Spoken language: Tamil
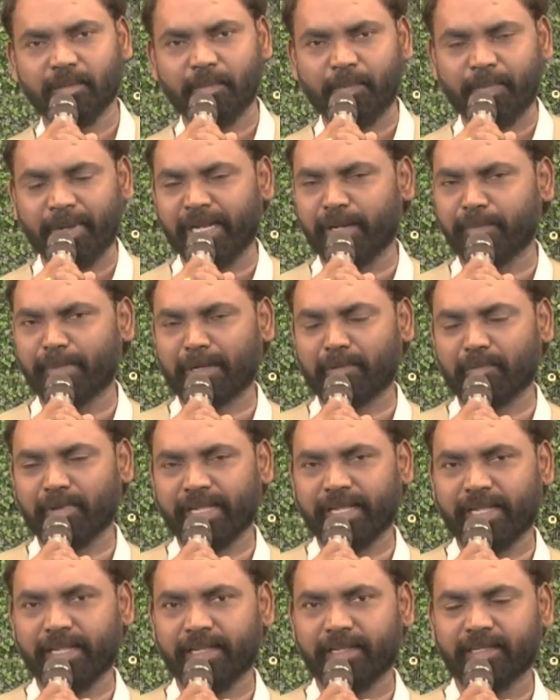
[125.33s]
பிரியமானவளே
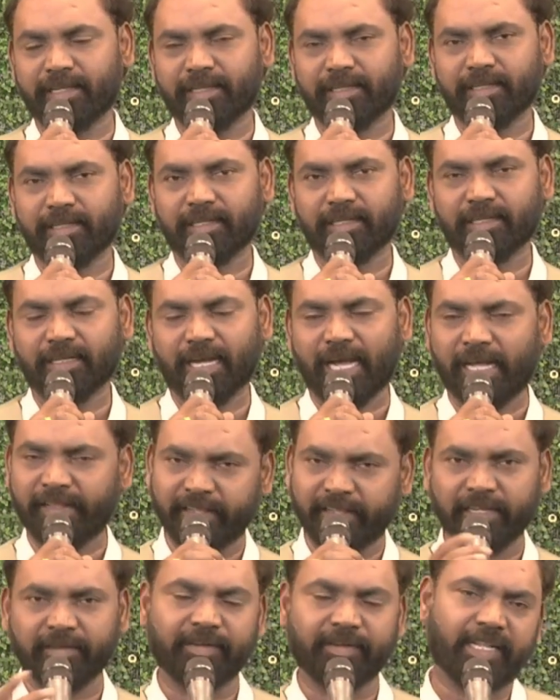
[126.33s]

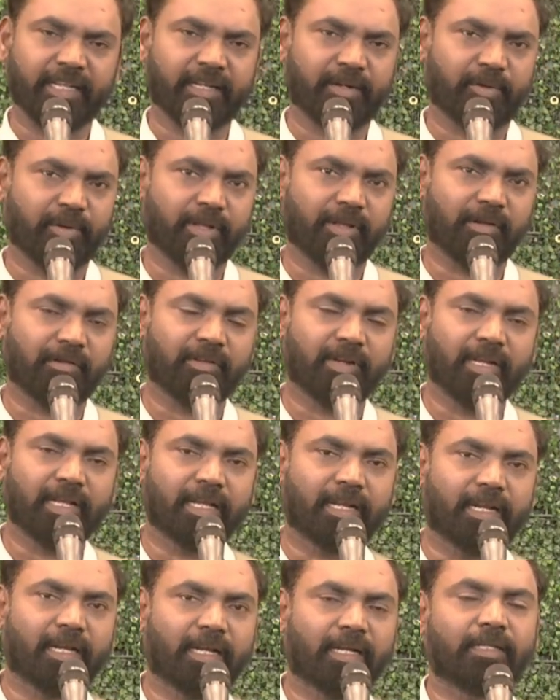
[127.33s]
அதிக வட்டி
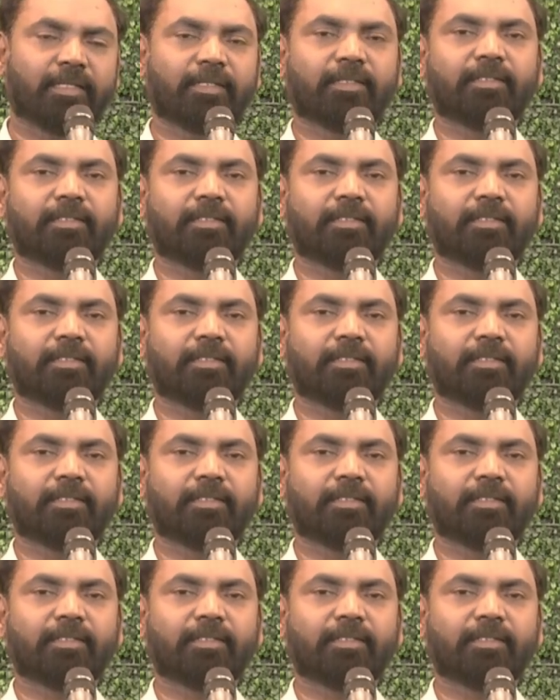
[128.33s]
கொடுக்குறவங்களுங்கிறாங்க